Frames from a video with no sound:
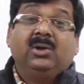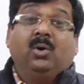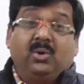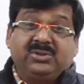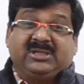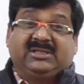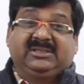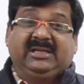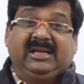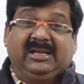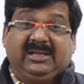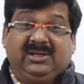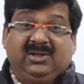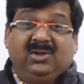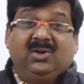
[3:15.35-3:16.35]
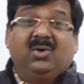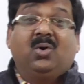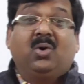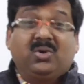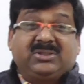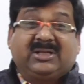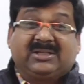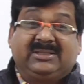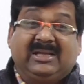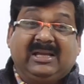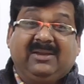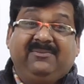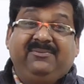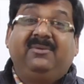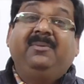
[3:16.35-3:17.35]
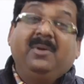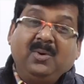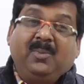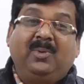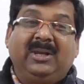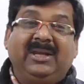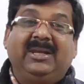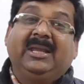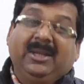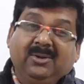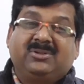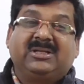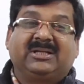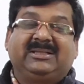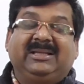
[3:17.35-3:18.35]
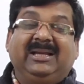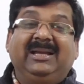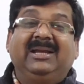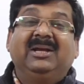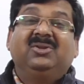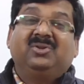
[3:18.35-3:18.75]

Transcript: हो सकता है हो सकता है फिर भी वो बोले नहीं हो सकता है